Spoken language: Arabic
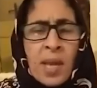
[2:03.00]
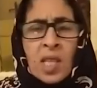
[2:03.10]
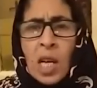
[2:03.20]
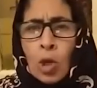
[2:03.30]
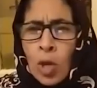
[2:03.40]

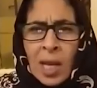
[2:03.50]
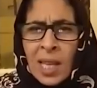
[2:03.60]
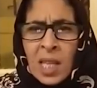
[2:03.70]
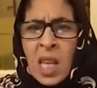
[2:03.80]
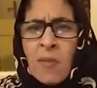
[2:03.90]
تاع الاخرى قلت
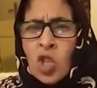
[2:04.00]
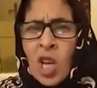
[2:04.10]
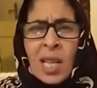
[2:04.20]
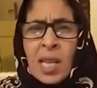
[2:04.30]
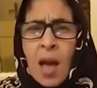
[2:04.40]
لها كيفاش
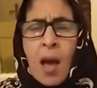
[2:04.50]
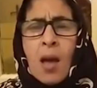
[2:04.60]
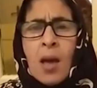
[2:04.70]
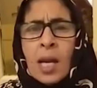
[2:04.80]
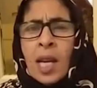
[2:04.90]
قالت لي
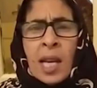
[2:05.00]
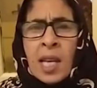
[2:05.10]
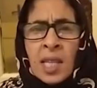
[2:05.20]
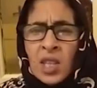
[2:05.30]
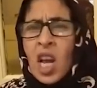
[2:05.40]

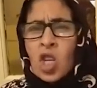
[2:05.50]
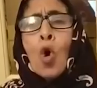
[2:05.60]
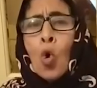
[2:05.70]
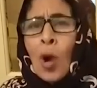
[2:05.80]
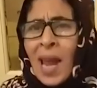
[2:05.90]
كنيت
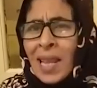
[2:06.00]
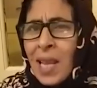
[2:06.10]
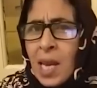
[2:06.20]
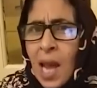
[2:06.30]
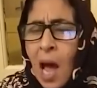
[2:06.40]
راجلي وقالت
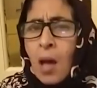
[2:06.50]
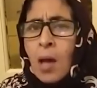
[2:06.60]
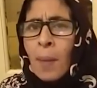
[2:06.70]
لي